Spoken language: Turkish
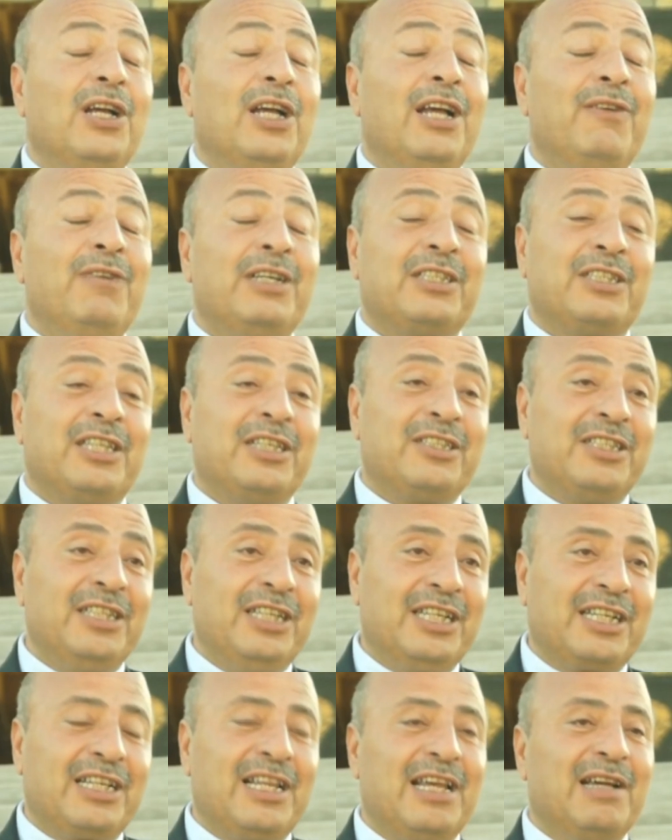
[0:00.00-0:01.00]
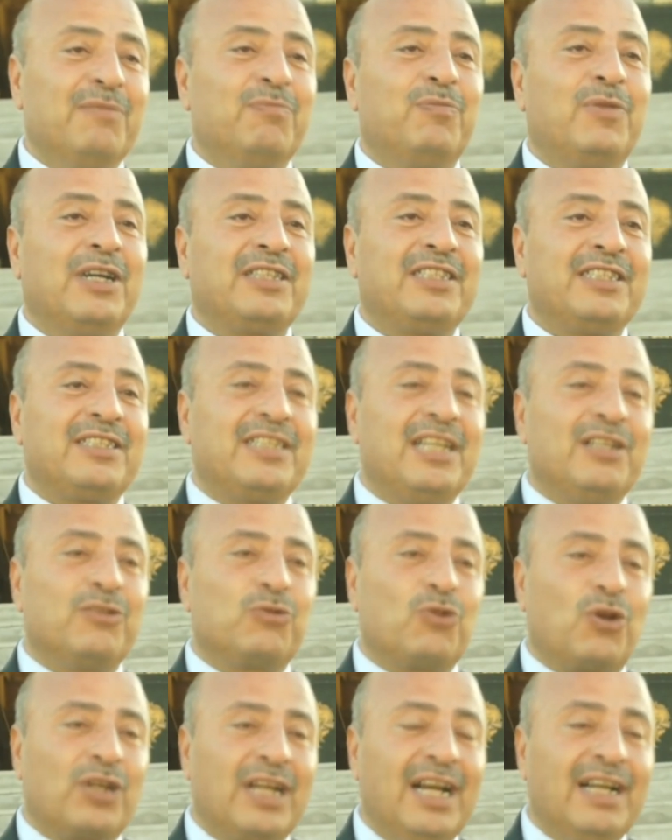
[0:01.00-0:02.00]
Evet kesinlikle
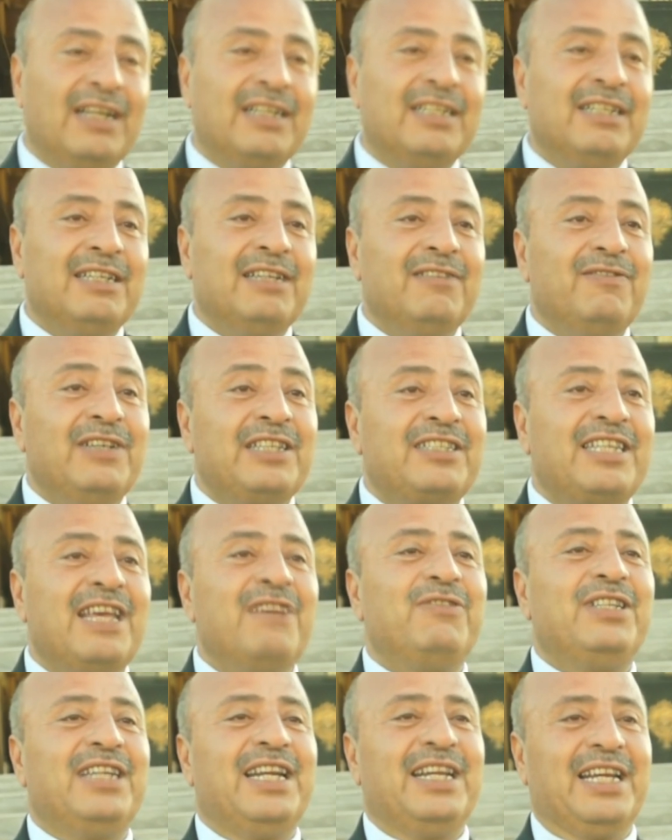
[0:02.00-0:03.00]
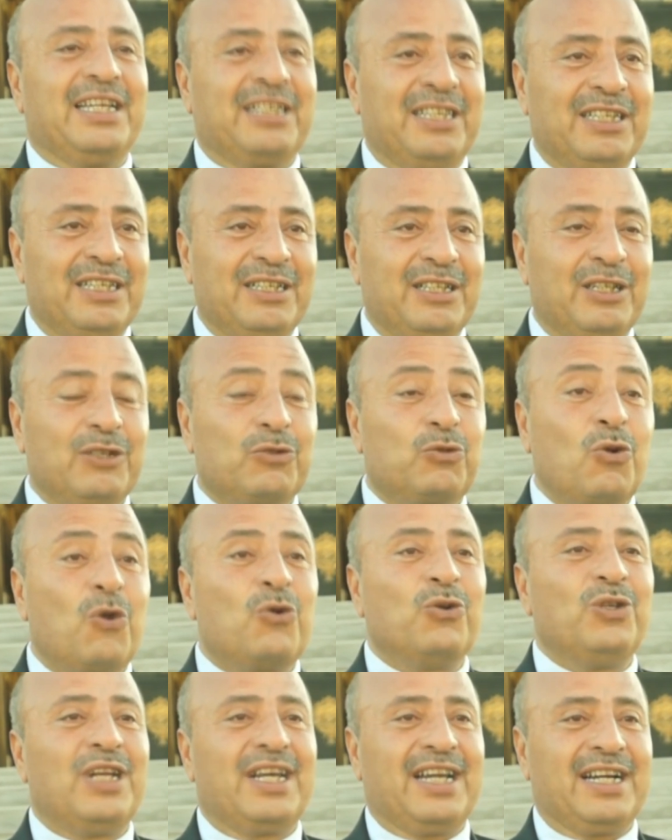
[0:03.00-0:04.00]
basitten zora ve sevdirerek,
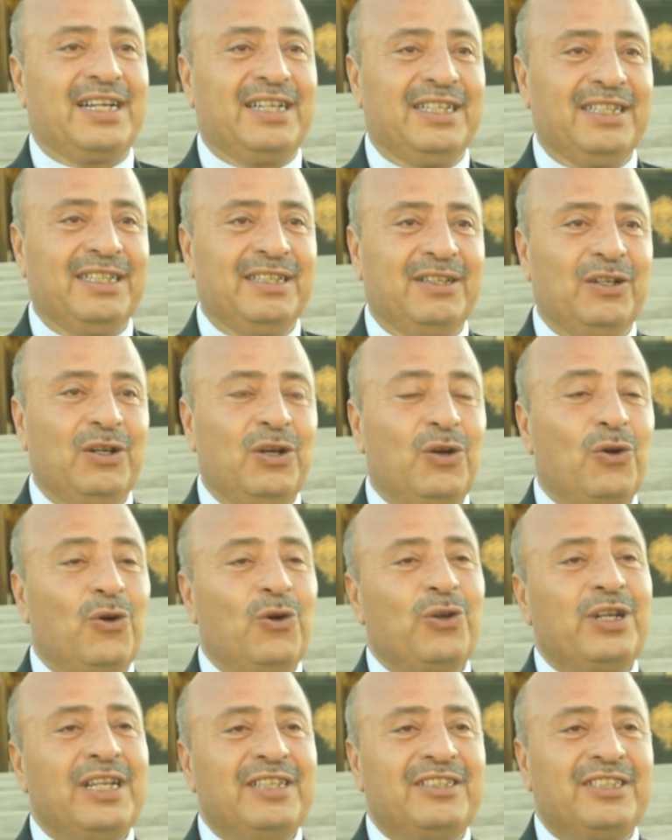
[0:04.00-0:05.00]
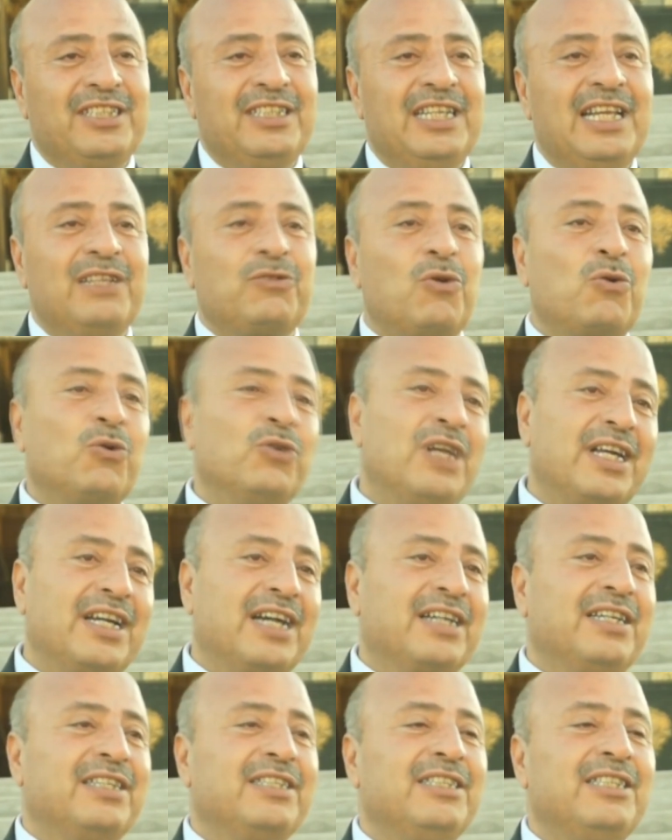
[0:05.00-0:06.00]
dokunarak öğrenciliğe
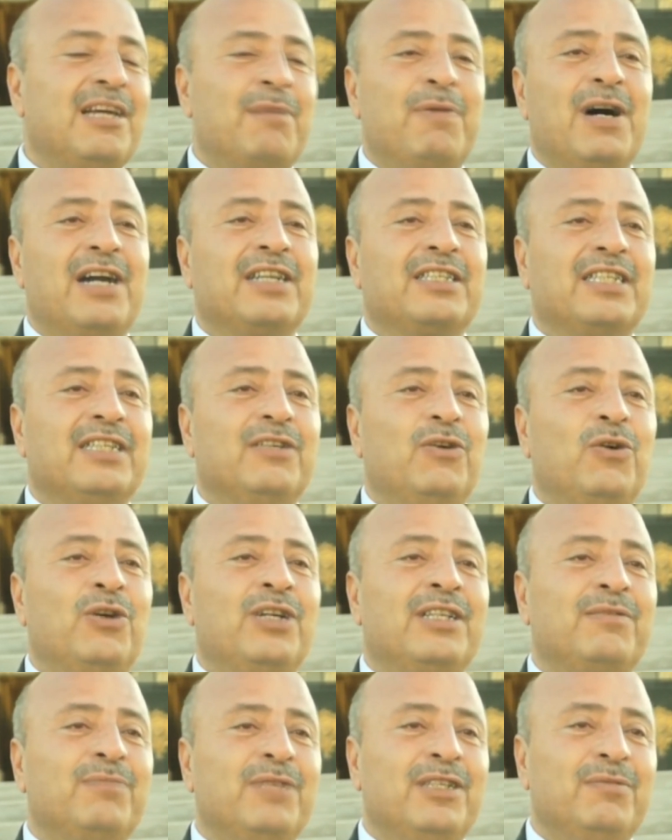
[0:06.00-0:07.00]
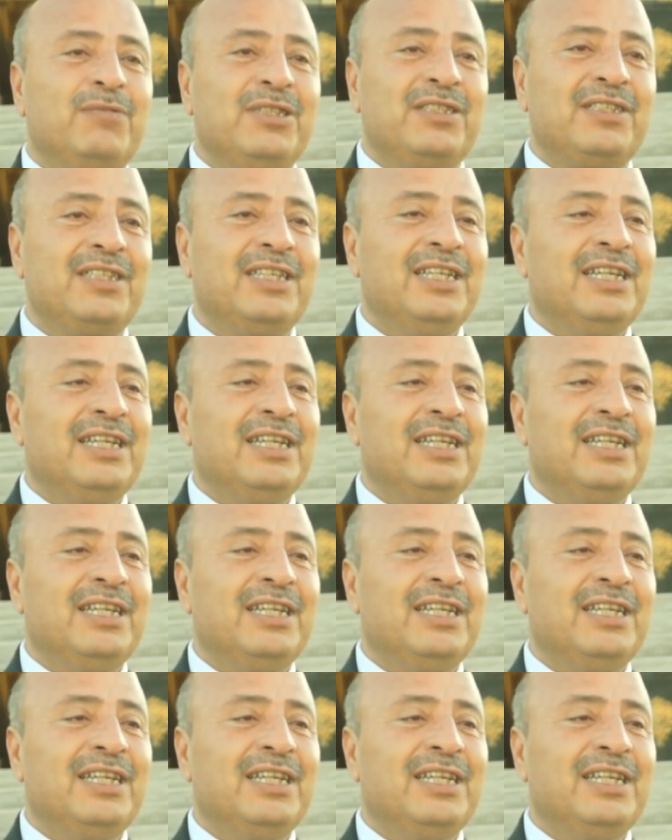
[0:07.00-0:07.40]
dokunarak yapardı öğretmenimiz.